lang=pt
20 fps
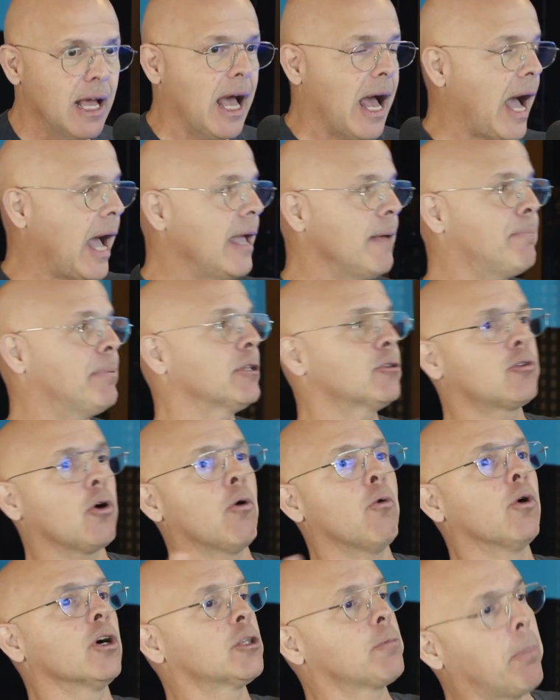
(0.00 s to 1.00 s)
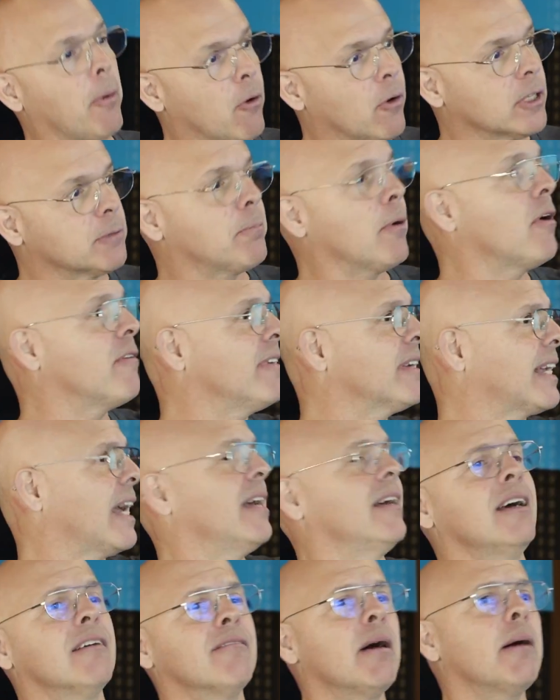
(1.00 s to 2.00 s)
Aí pintou um outro, pô, um outro, pô, vai,
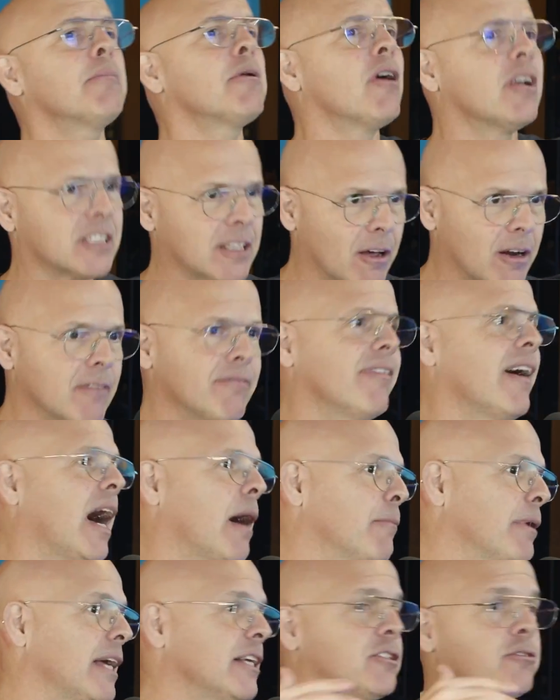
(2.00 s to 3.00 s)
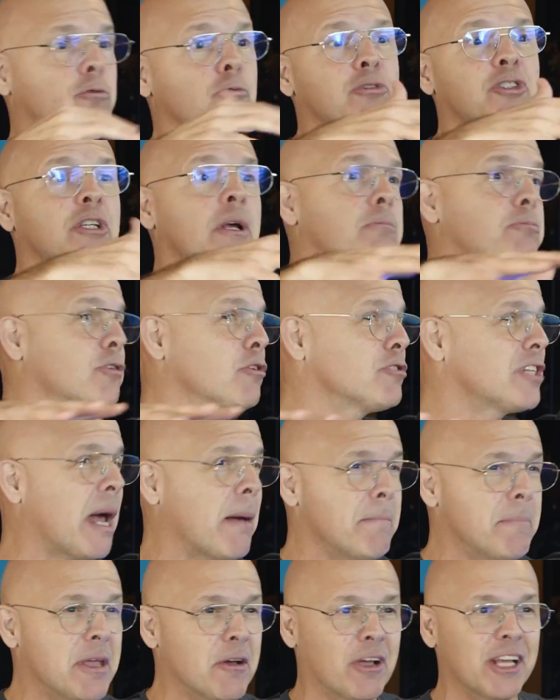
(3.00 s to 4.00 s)
vamos abrir um restaurante? Vamos. Aí a gente tinha opção de
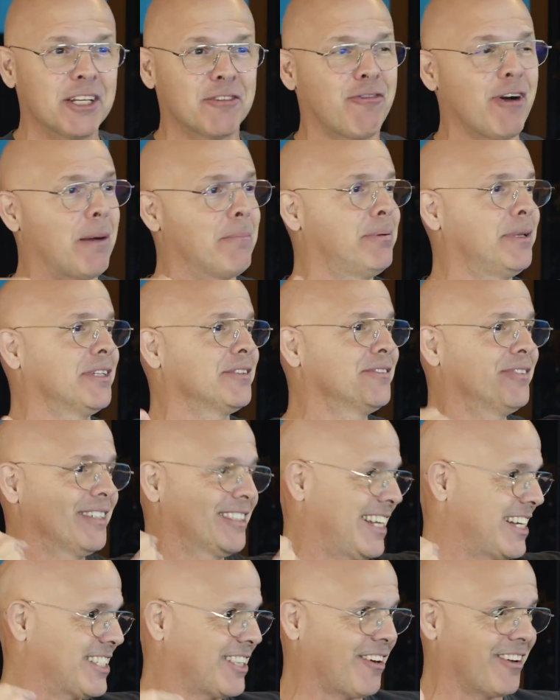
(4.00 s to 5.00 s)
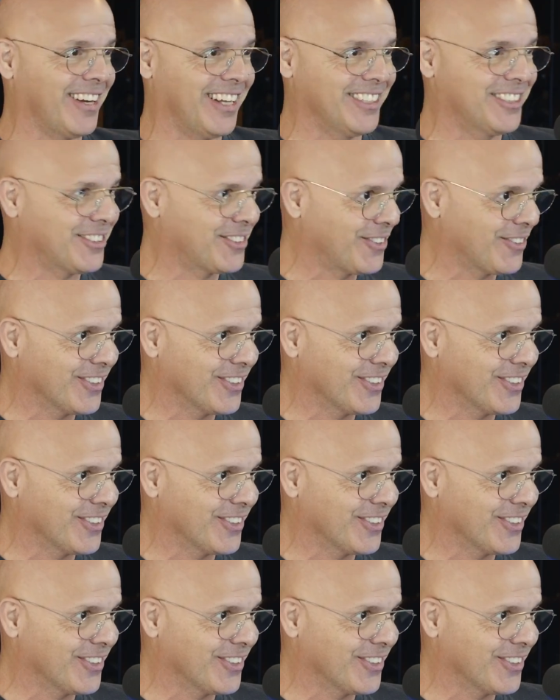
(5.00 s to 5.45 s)
amigo, a gente foi abrindo, fez restaurante um